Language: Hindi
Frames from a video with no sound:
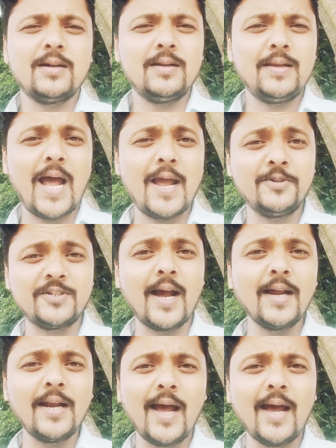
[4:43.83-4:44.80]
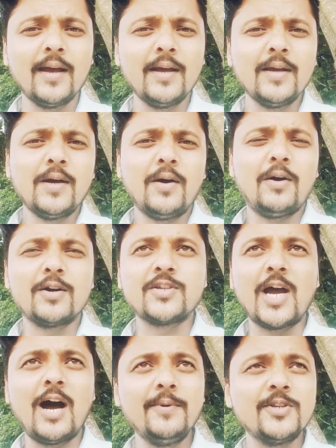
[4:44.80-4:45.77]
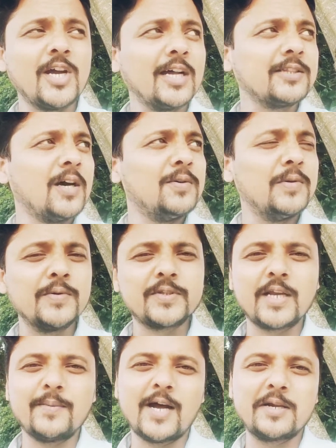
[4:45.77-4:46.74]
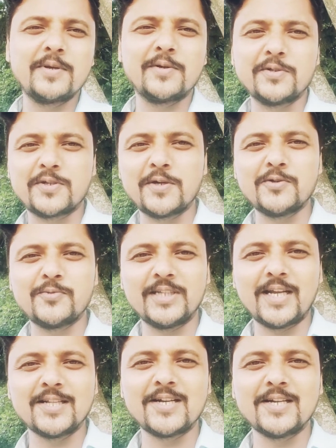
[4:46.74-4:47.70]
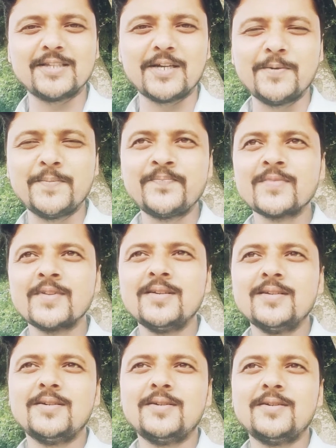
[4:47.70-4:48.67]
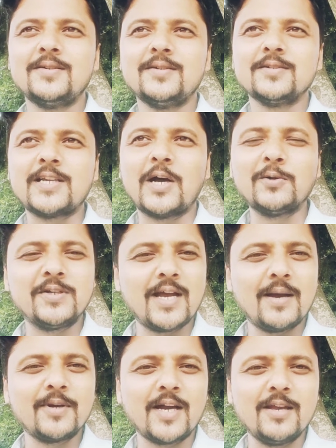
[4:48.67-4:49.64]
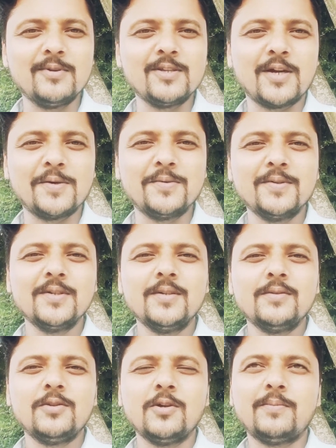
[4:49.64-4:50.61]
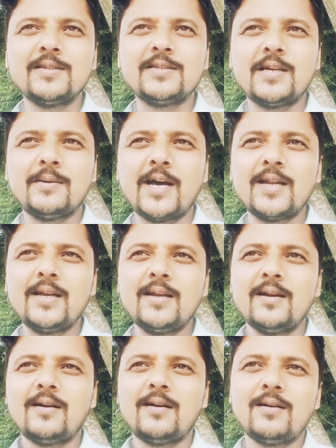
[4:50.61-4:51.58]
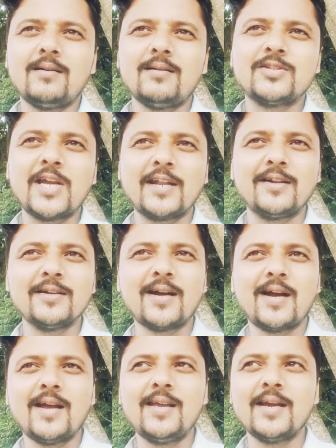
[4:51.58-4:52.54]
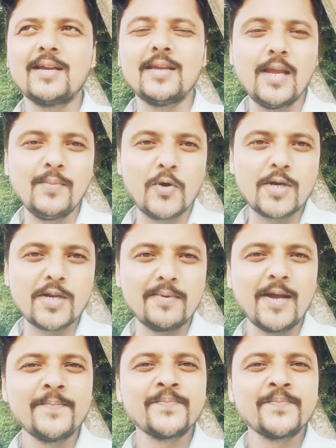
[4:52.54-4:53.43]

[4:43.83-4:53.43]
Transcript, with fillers: लाइफ स्टाइल है और जहाँ भी जाता हूँ उसके बारे में कुछ ना कुछ बताते रहता हूँ साउथ इंडिया में कहीं भी जाऊँ तो बस हमारे चैनल का एक यही मोटिव है